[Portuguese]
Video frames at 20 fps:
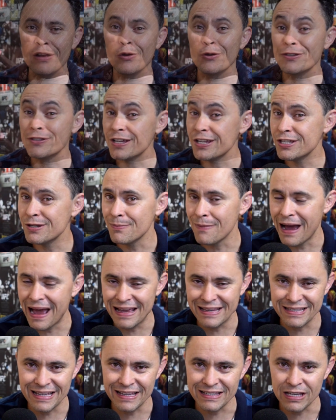gostei
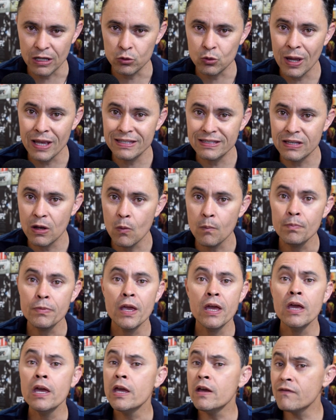demais dessa atuação
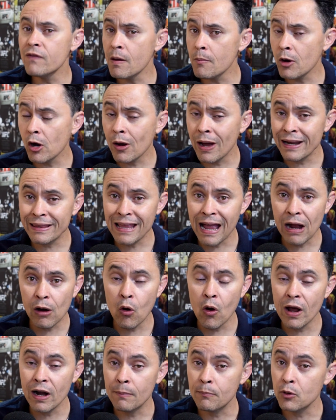e vamos aguardar
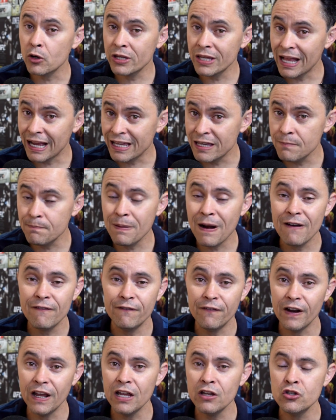agora, porque daqui para
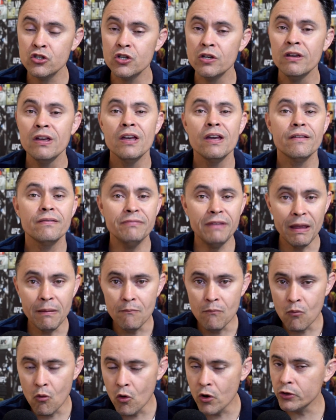frente tem
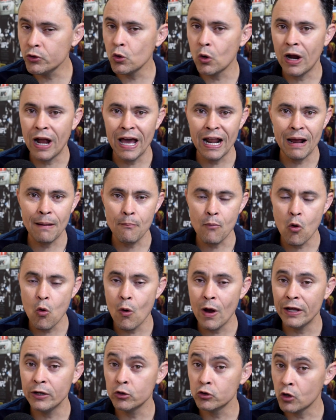muito cara bom
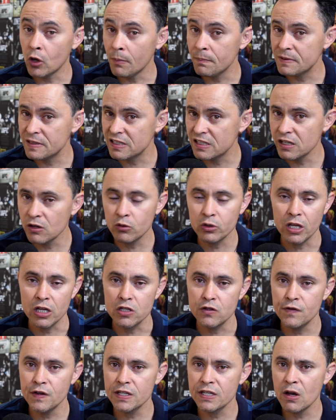aí no top 5 da
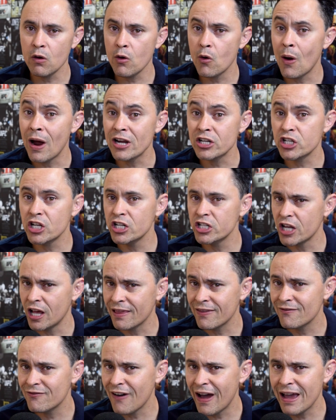divisão. Eu acho que ele já
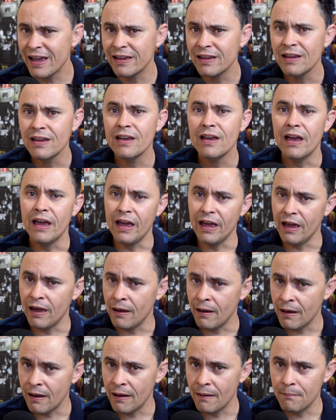vai
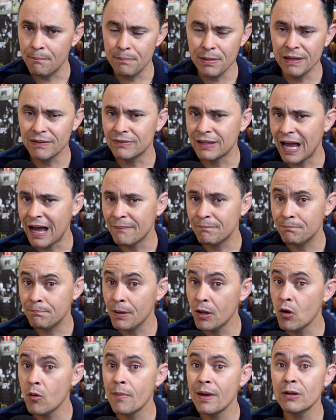é, pintar
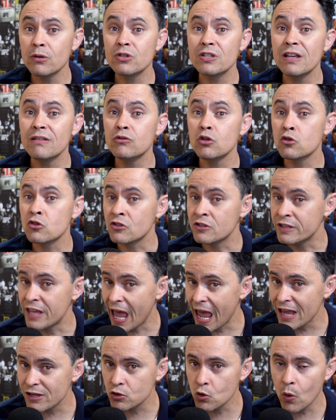pelo menos entre os
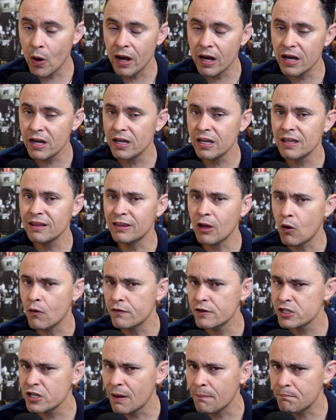10 do ranking,
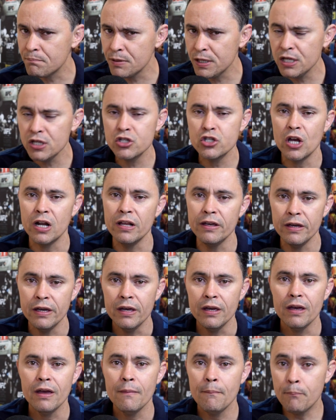talvez já pinte ali
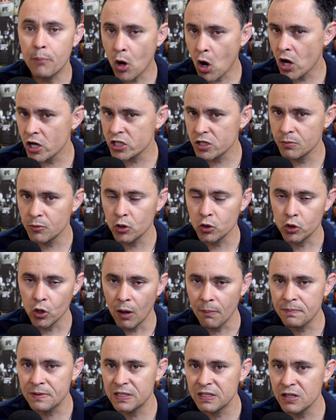próximo do
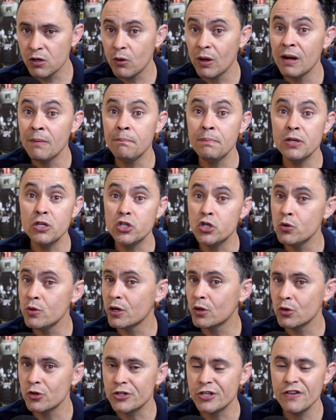top 5. Ele pediu
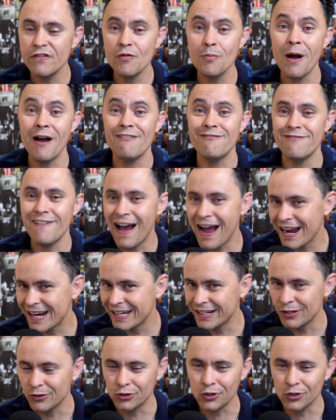inclusive uma vaga no